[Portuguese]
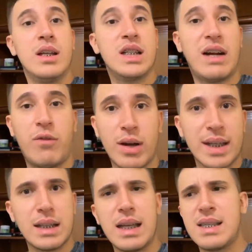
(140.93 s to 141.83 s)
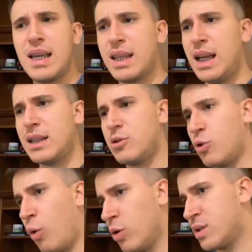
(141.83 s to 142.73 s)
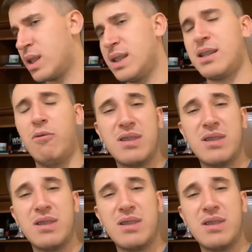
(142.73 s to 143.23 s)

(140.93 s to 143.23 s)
Já vou agradecer aqui a todos que estão